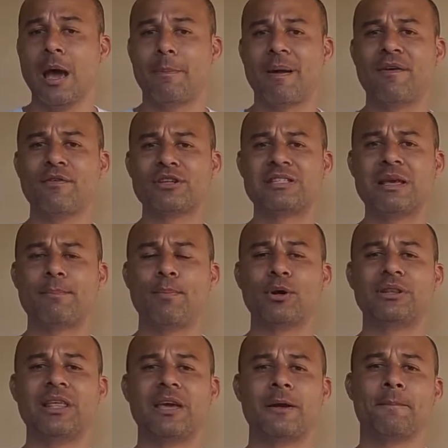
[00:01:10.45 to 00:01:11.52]
para você
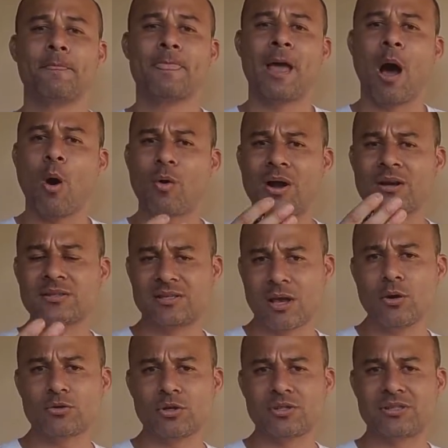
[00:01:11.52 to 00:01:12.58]
poder alcançar
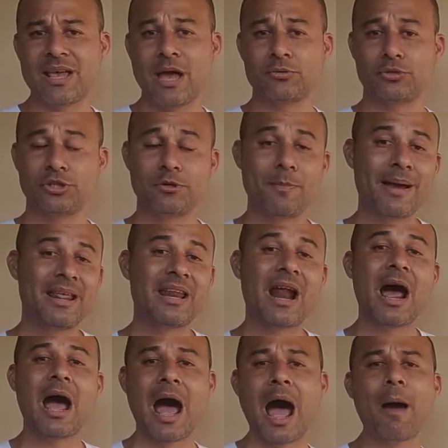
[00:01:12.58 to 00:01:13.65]
o sucesso de maneira
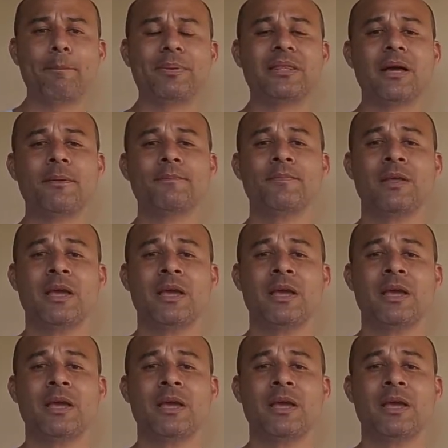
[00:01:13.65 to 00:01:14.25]
rápida